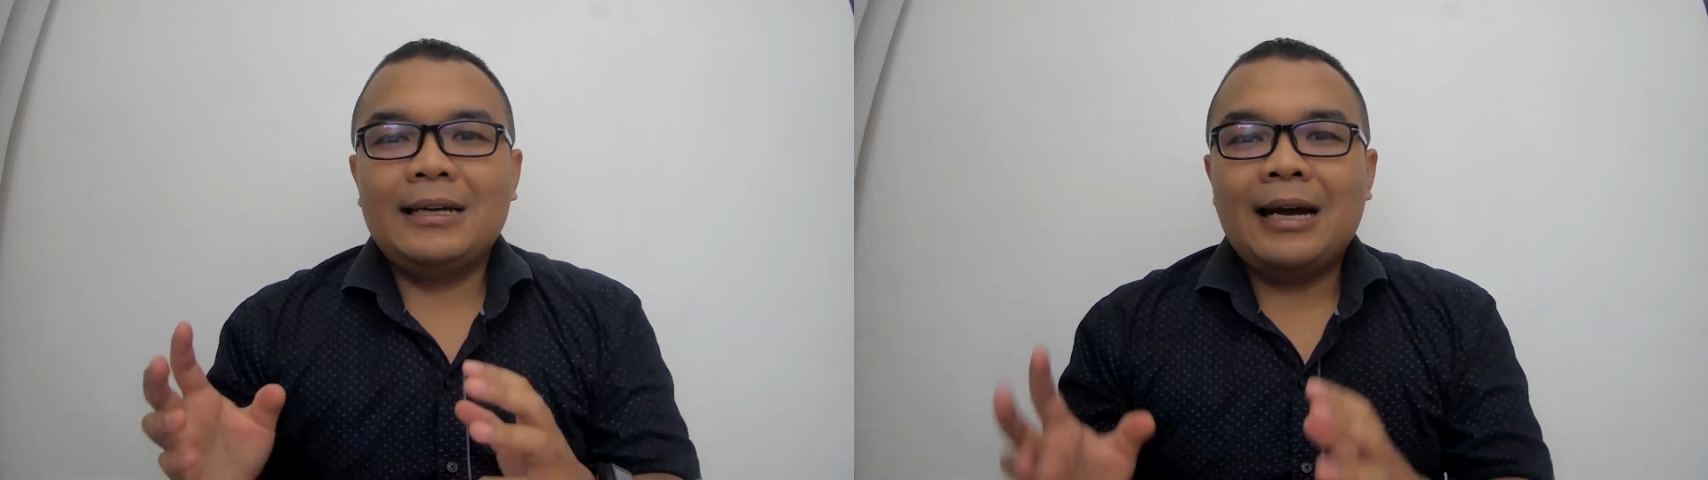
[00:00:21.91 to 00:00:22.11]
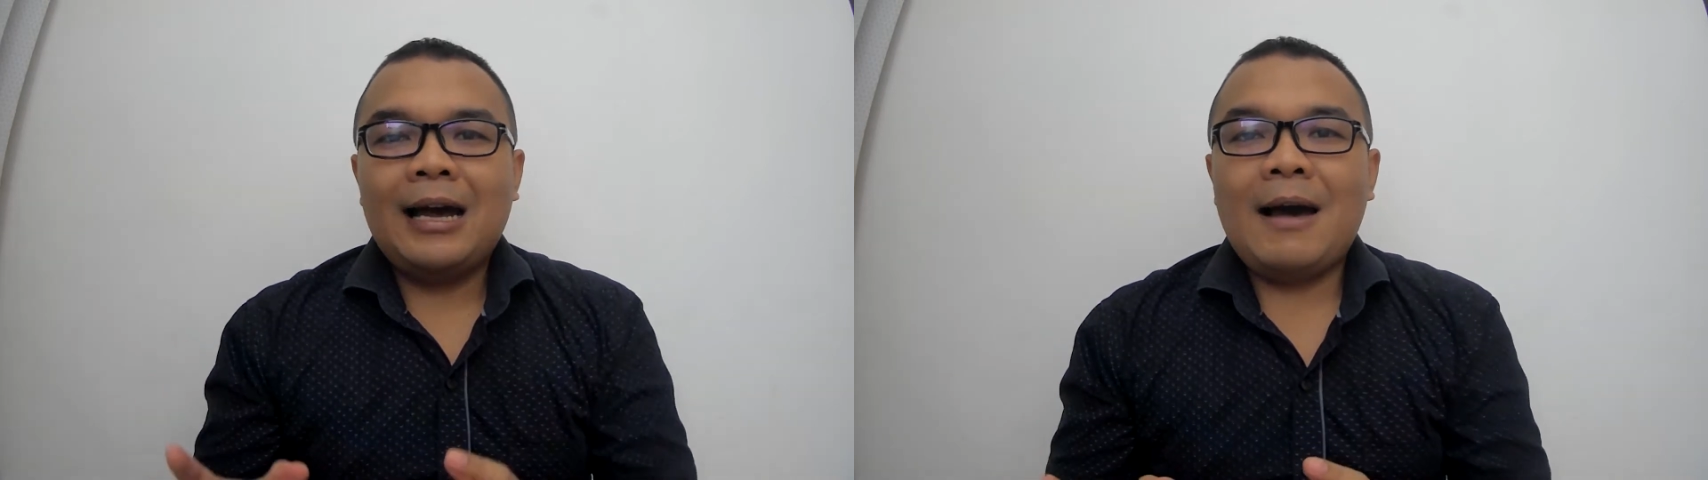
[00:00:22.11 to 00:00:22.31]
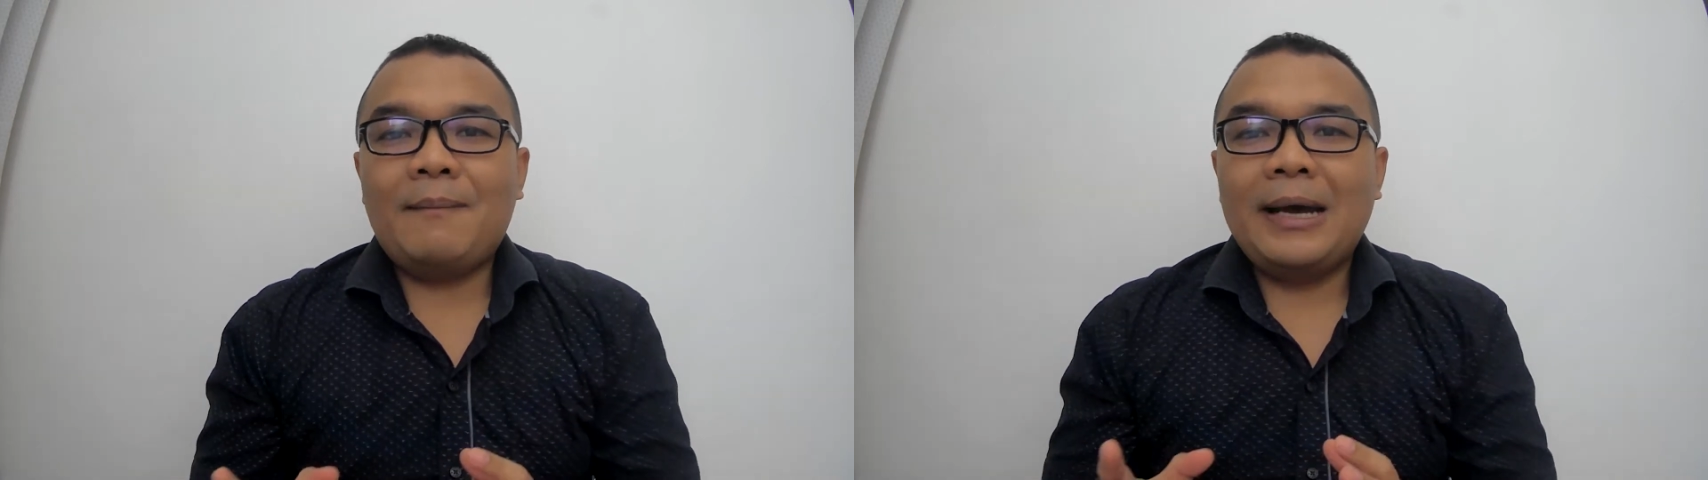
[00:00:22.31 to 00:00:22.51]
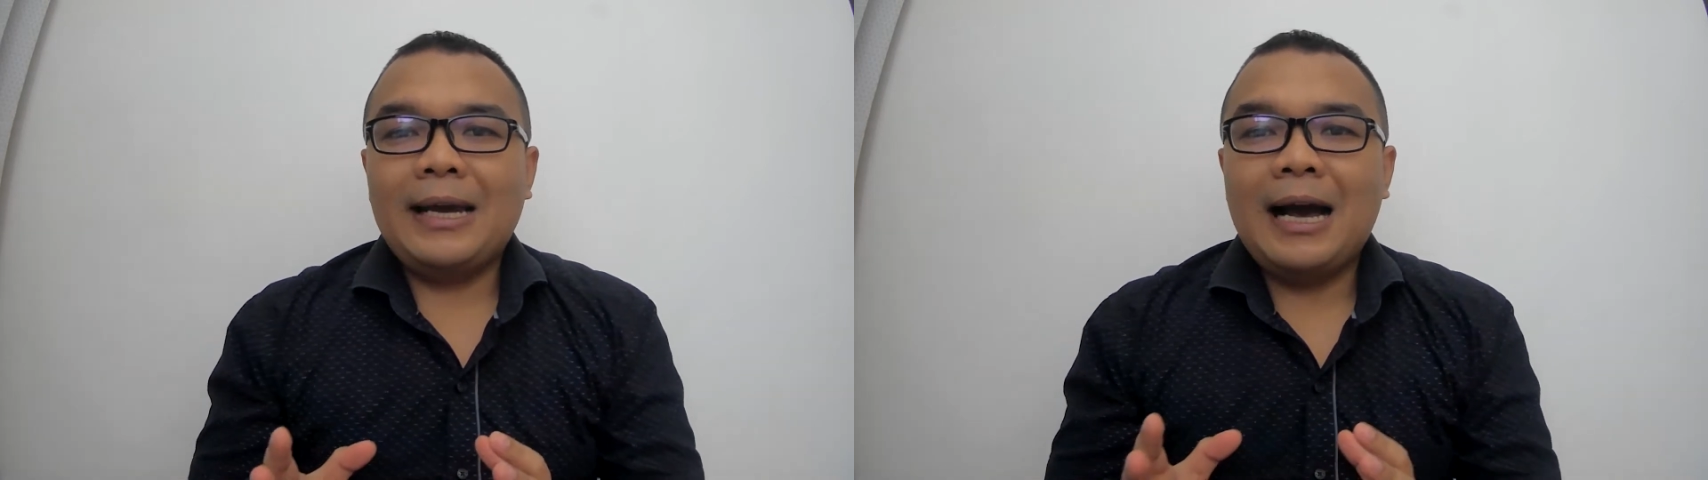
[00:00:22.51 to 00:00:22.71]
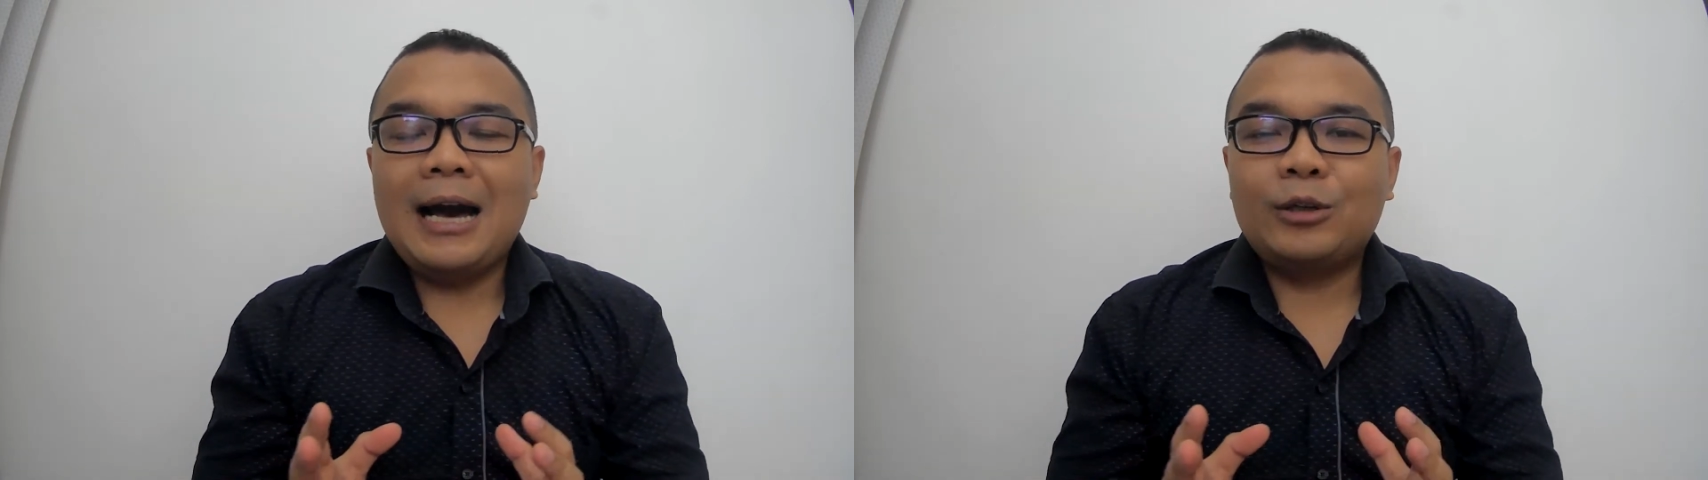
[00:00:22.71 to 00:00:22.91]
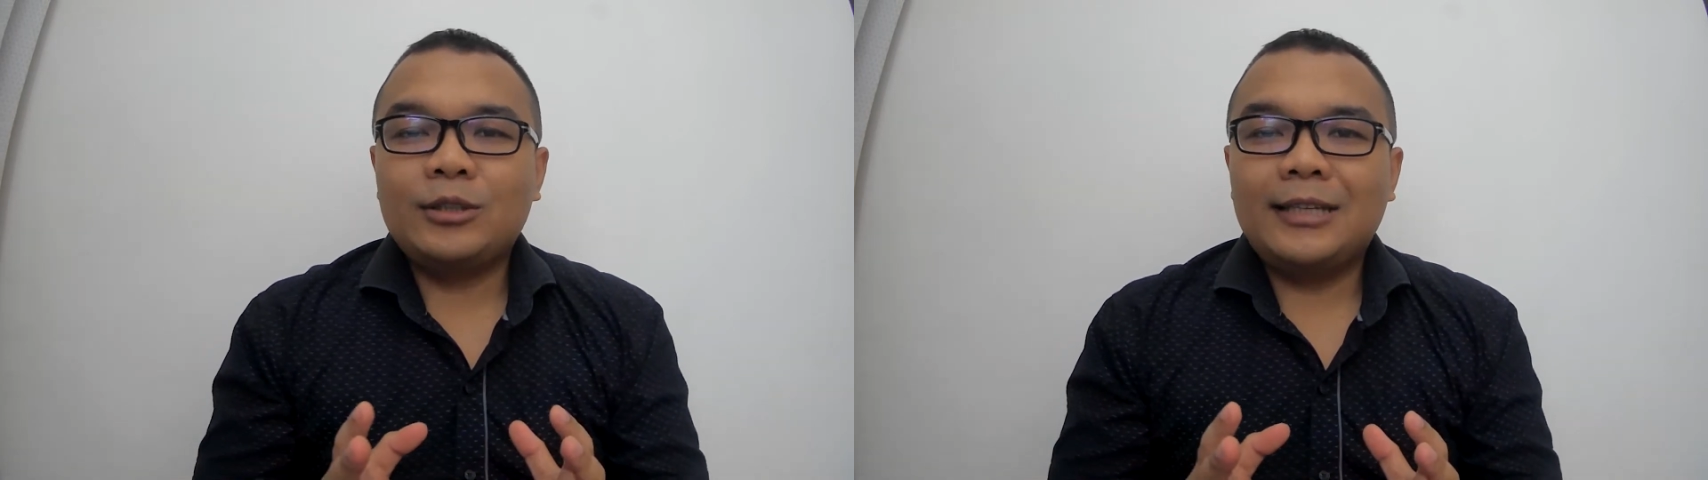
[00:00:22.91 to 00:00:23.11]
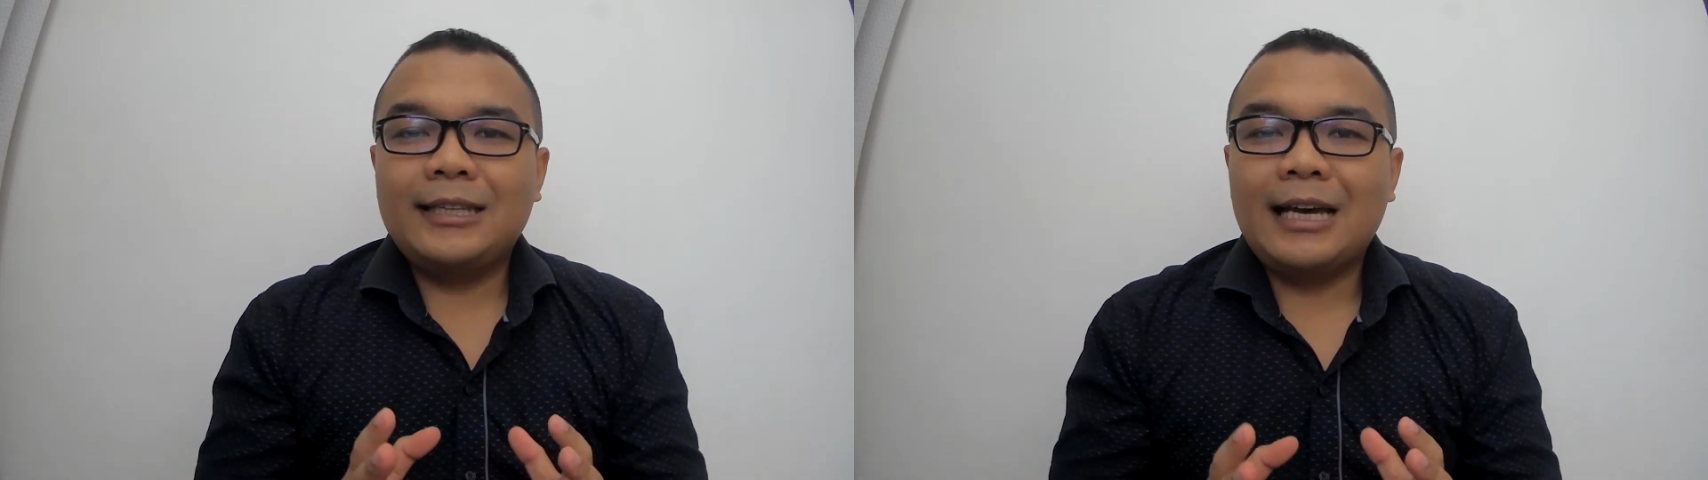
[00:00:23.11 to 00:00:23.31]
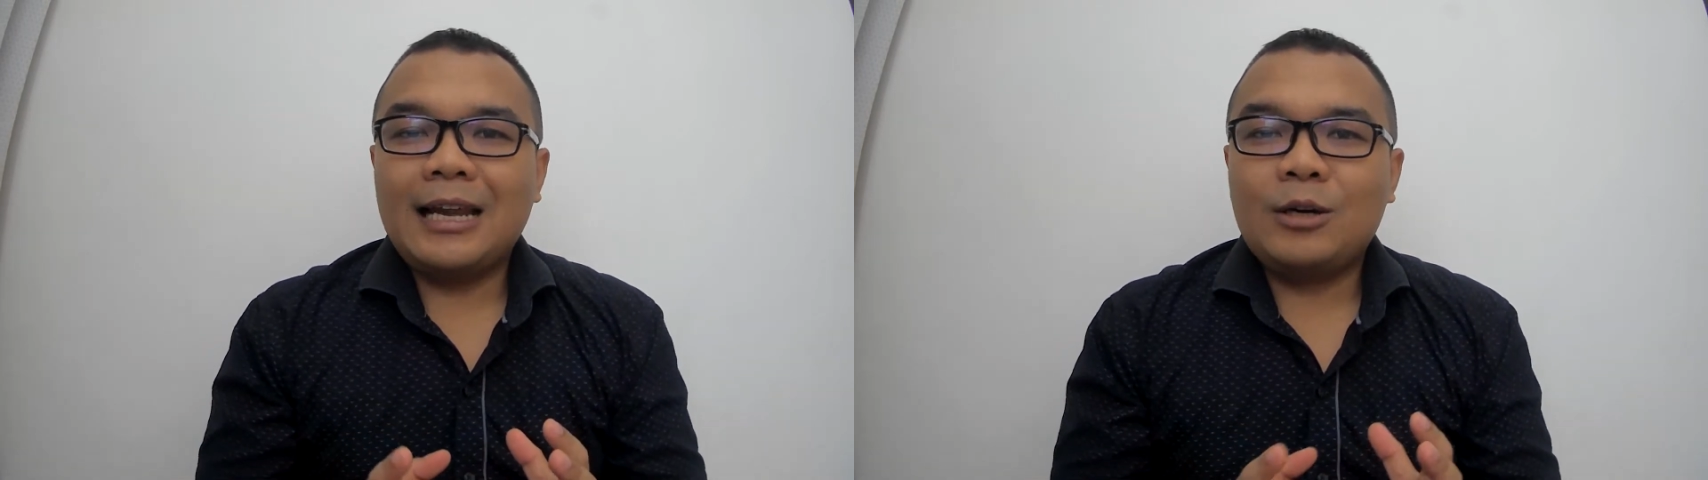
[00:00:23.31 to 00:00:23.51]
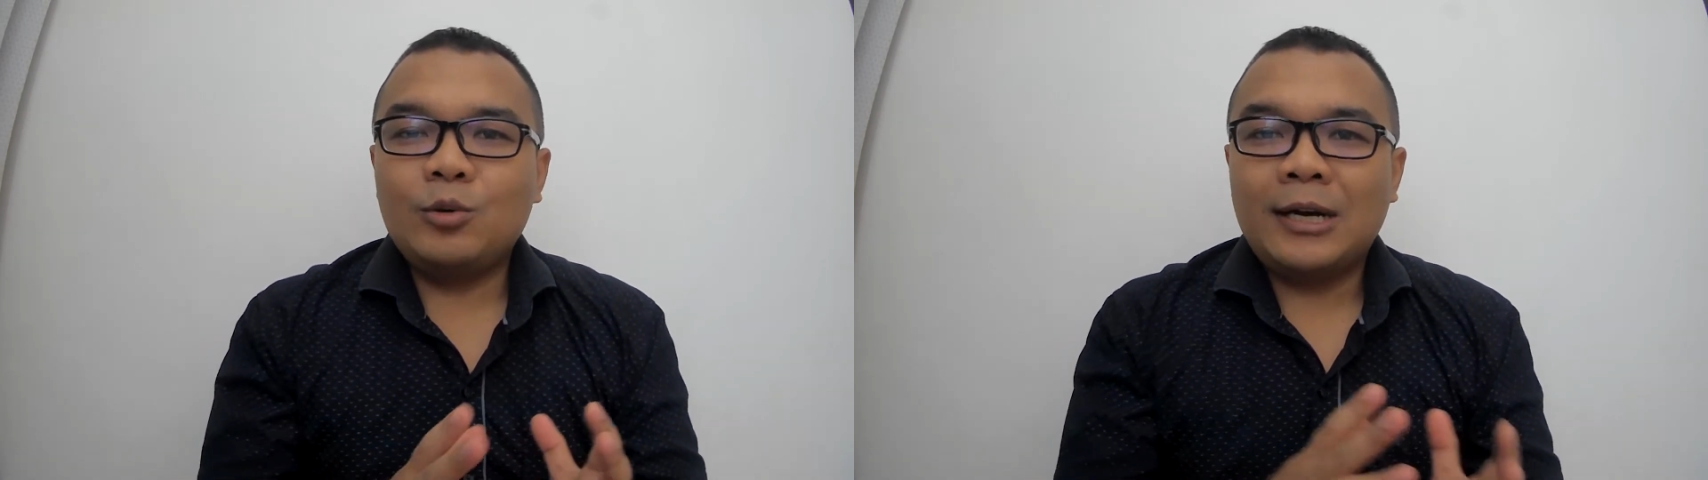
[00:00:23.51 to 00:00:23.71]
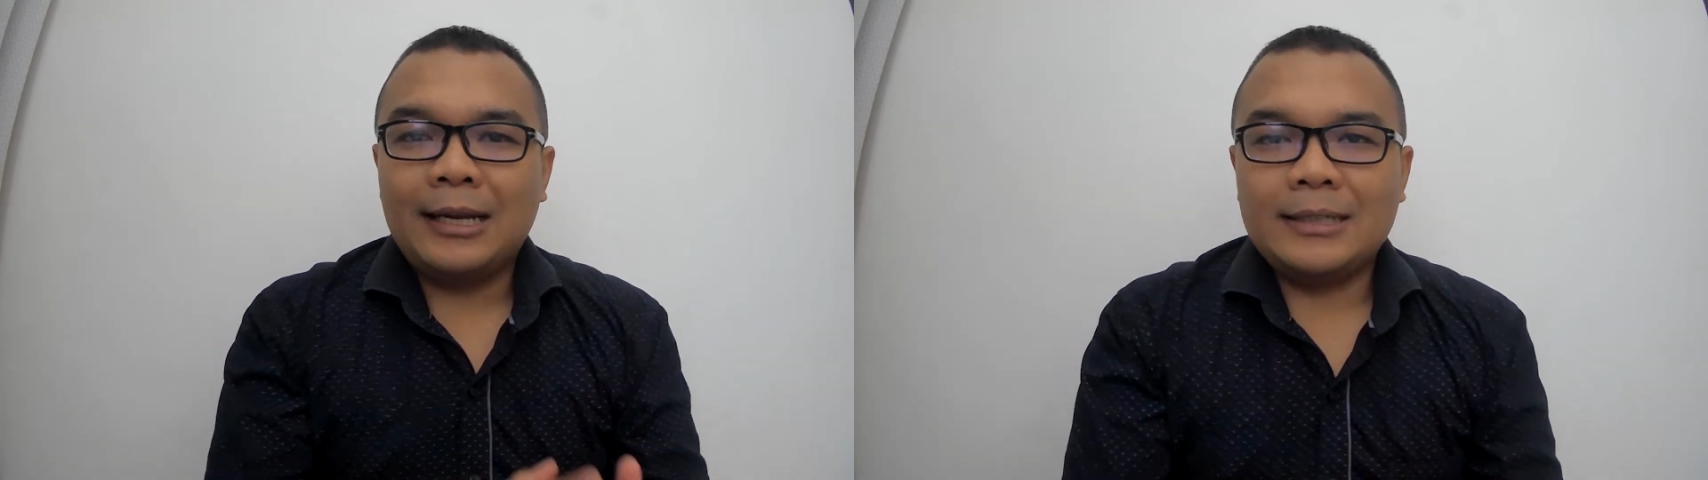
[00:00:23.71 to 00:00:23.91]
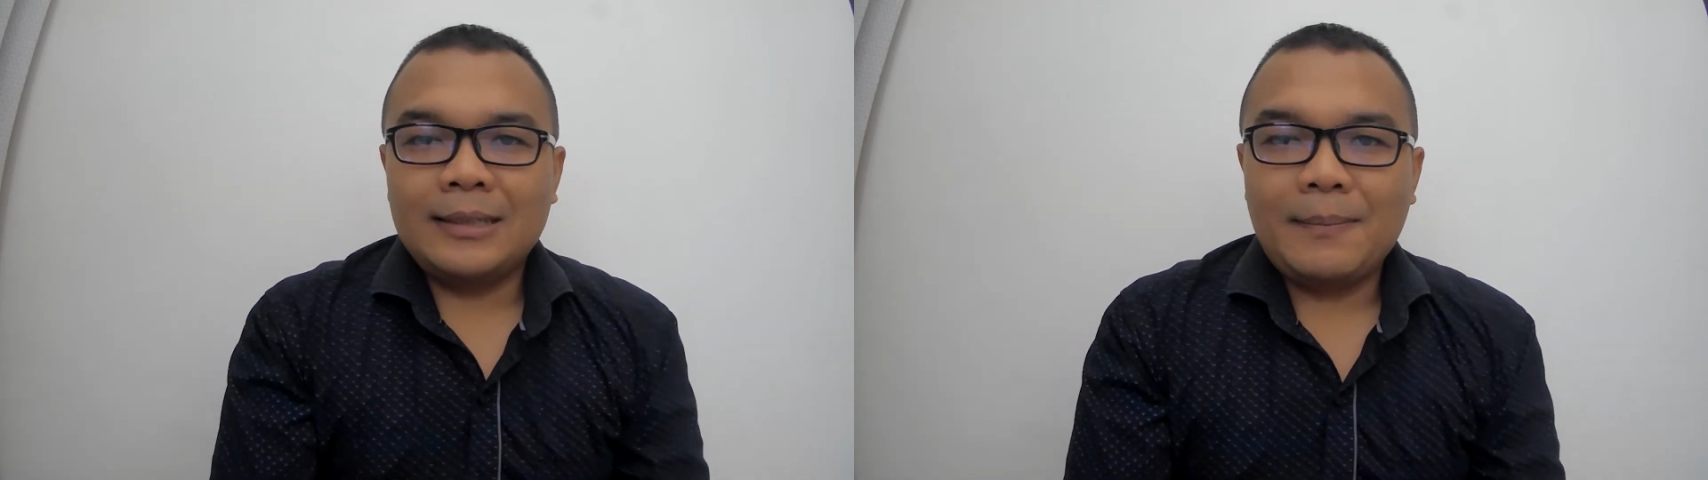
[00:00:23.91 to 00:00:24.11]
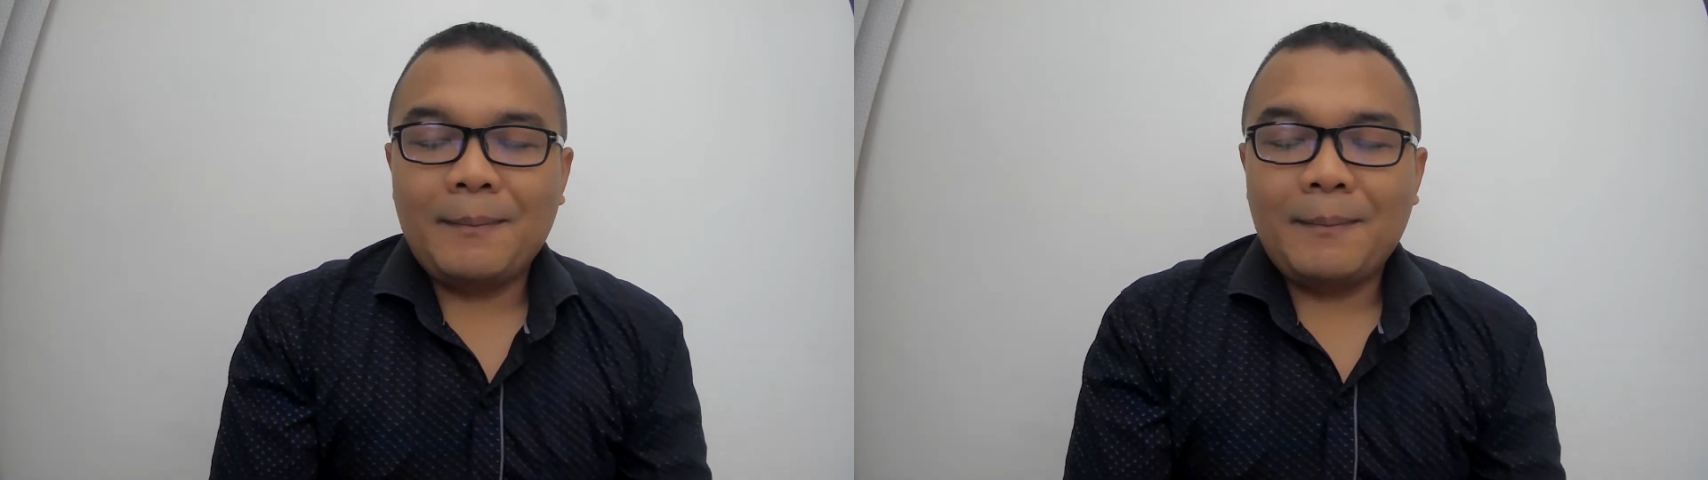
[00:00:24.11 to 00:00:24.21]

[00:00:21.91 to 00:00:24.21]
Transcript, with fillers: Kak, apa yang harus kita lakukan